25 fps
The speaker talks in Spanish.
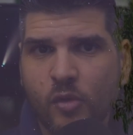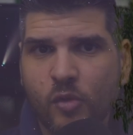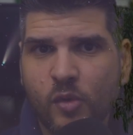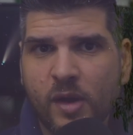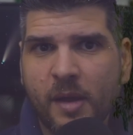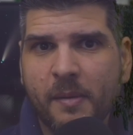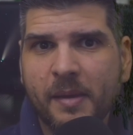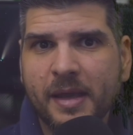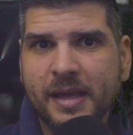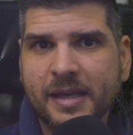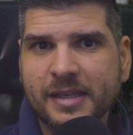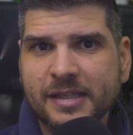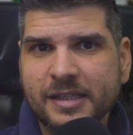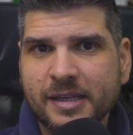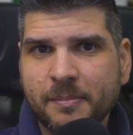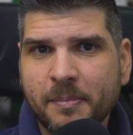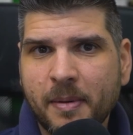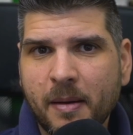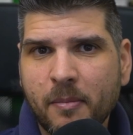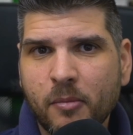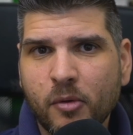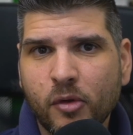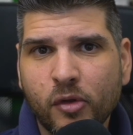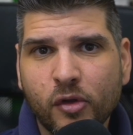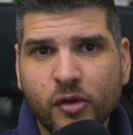Una vez que
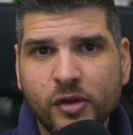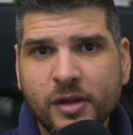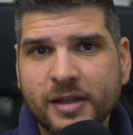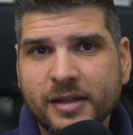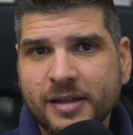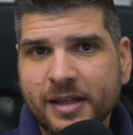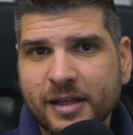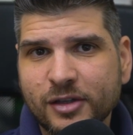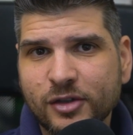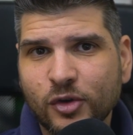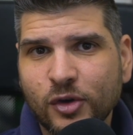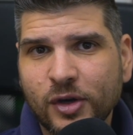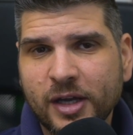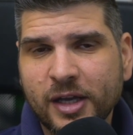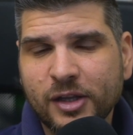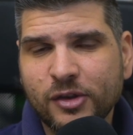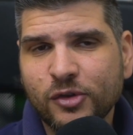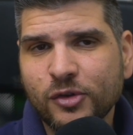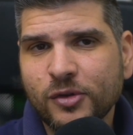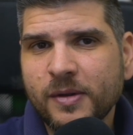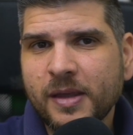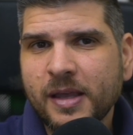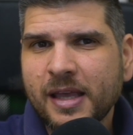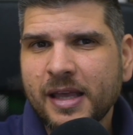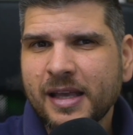sepamos dónde está ese
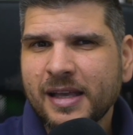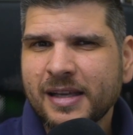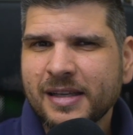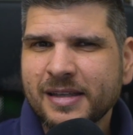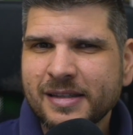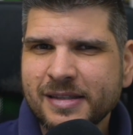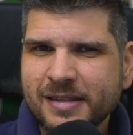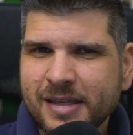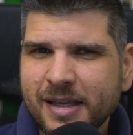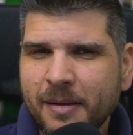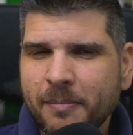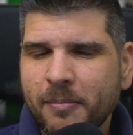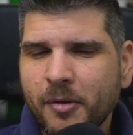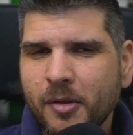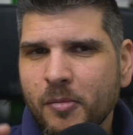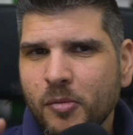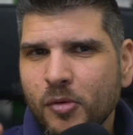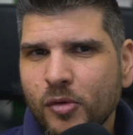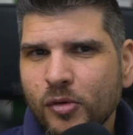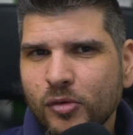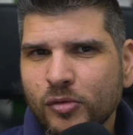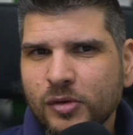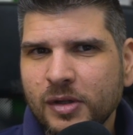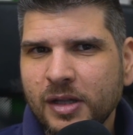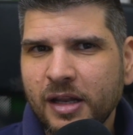objeto, ya
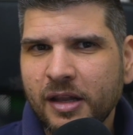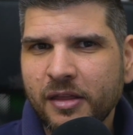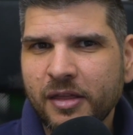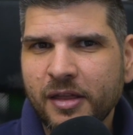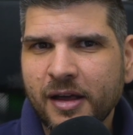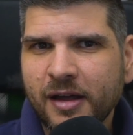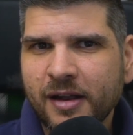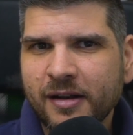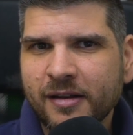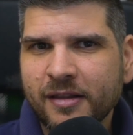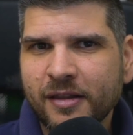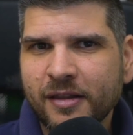podemos utilizar